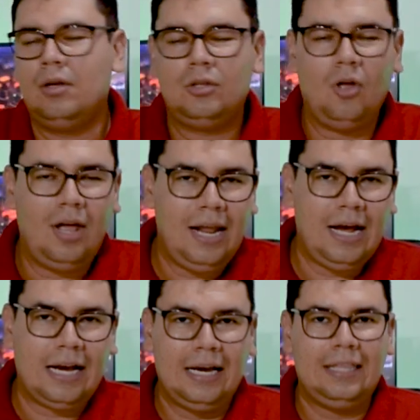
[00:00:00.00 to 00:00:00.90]
toda la
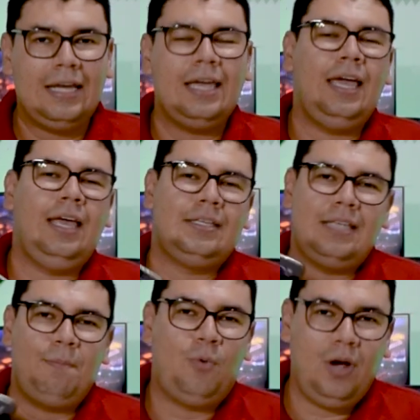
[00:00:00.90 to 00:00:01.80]
carreta que
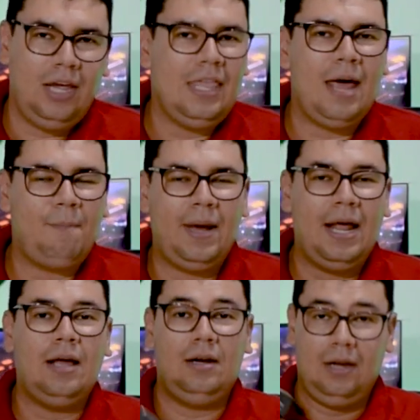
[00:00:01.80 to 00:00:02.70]
se puede dar
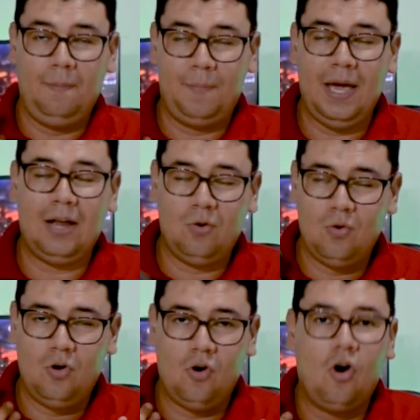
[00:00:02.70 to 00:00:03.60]
para limpiar
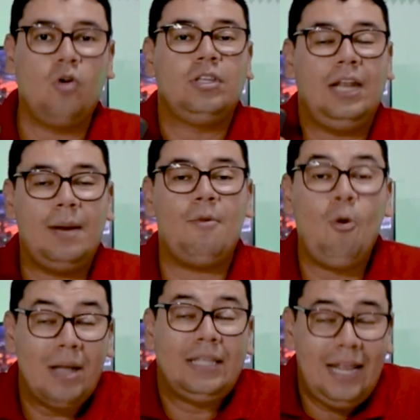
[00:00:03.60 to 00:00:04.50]
uno o tener
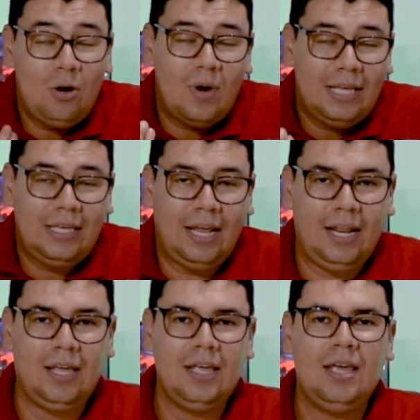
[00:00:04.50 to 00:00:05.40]
o mantener una
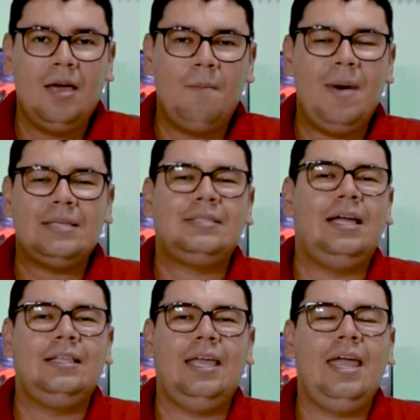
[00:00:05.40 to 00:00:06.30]
higiene
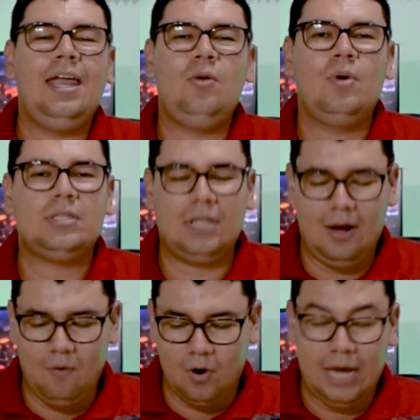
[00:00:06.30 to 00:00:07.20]
bastante en
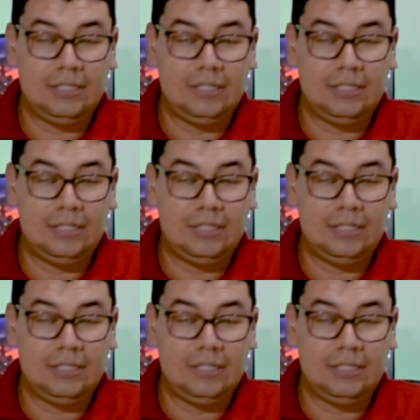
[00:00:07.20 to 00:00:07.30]
nuestra boca.